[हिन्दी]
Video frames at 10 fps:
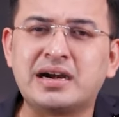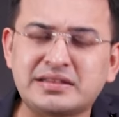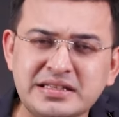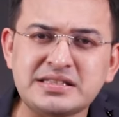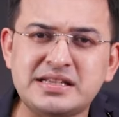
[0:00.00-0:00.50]

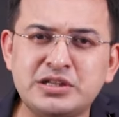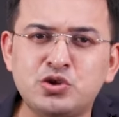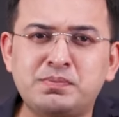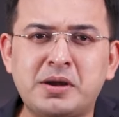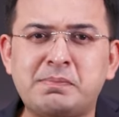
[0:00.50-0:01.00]
अड़तीस
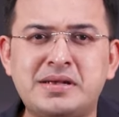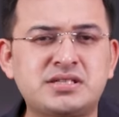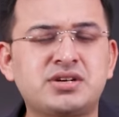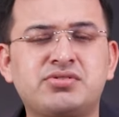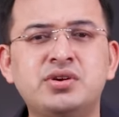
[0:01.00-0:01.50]
गेंदों पर
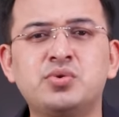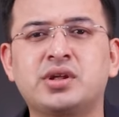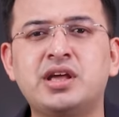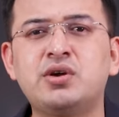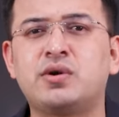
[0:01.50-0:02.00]
पैंसठ रन
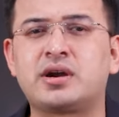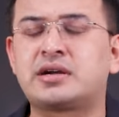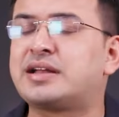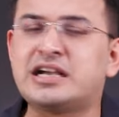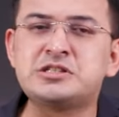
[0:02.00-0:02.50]
उनके और
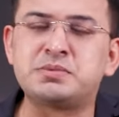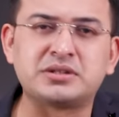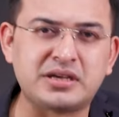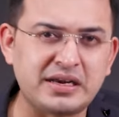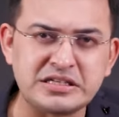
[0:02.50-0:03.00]
28 पर
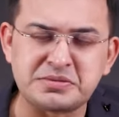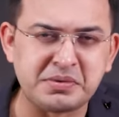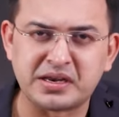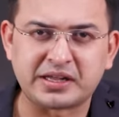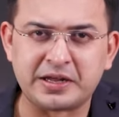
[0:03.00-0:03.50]
तिरालीस मिलर